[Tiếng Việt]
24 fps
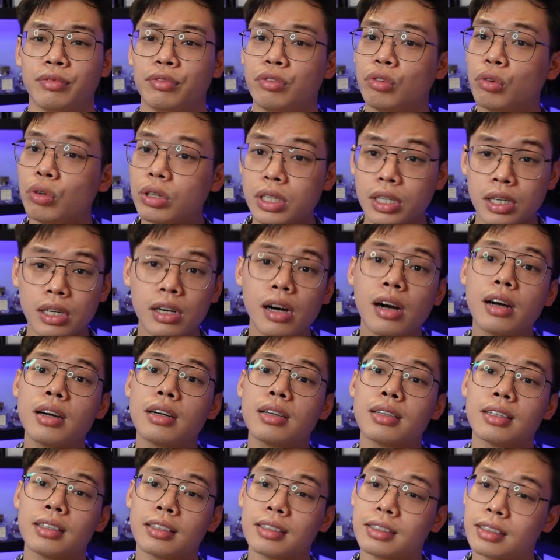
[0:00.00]
phun xương
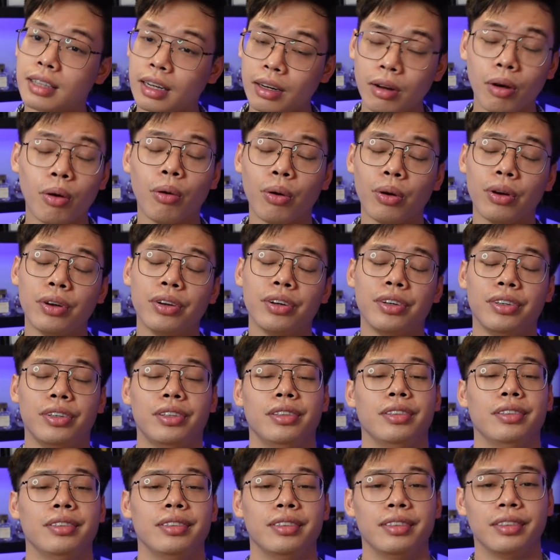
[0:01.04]
rất ổn
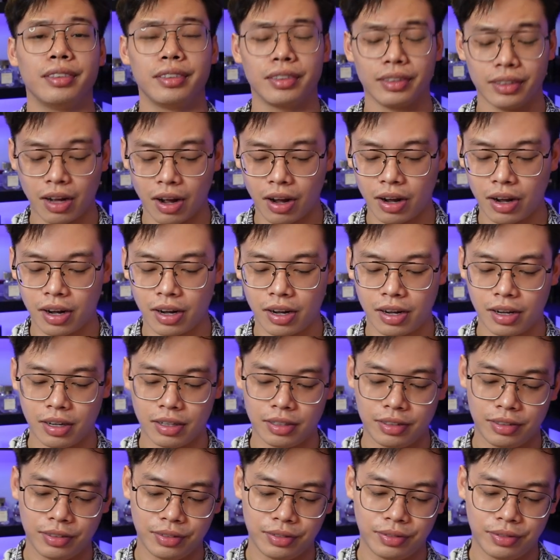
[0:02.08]
đó